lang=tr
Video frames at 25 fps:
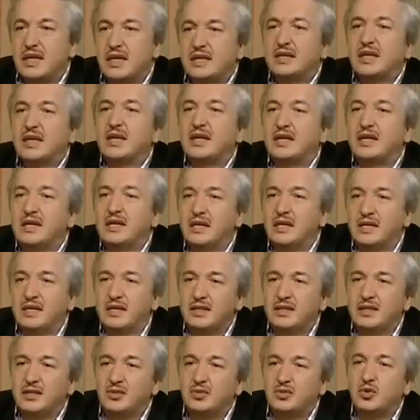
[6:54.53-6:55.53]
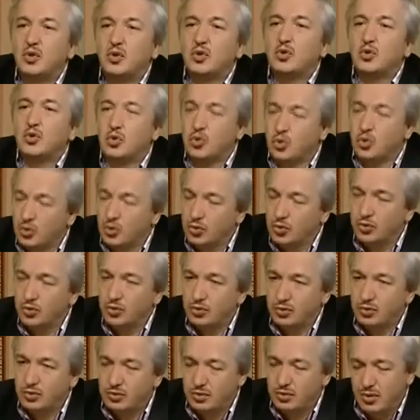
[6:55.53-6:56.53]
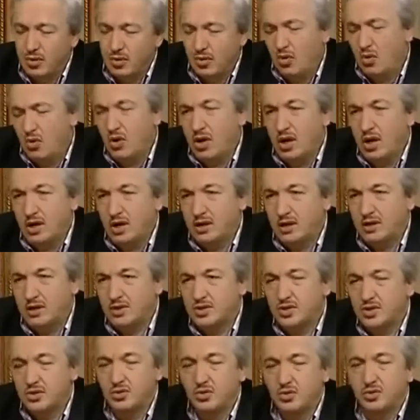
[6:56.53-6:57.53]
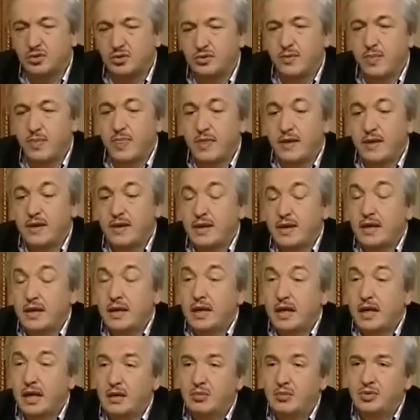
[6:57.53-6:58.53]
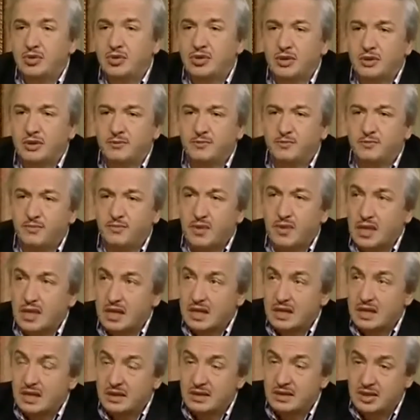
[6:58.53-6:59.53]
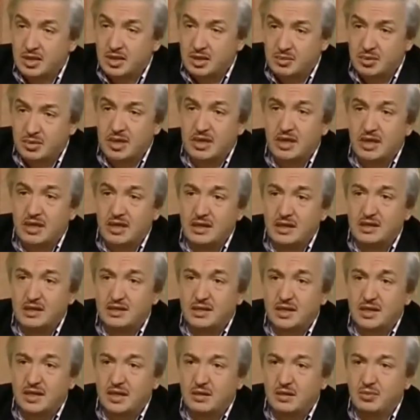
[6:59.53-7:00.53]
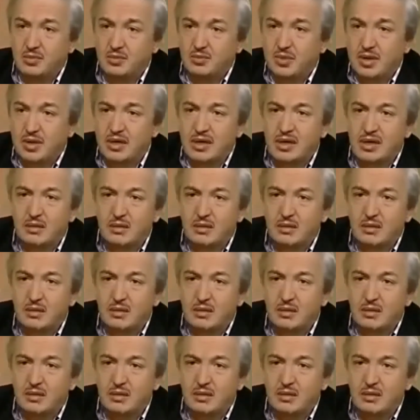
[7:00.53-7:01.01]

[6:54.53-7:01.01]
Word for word: yeterli İmiş, görülüyor. Görülüyor. Öyle anlaşılıyor. Halbuki Cebrail Aleyhisselam'ın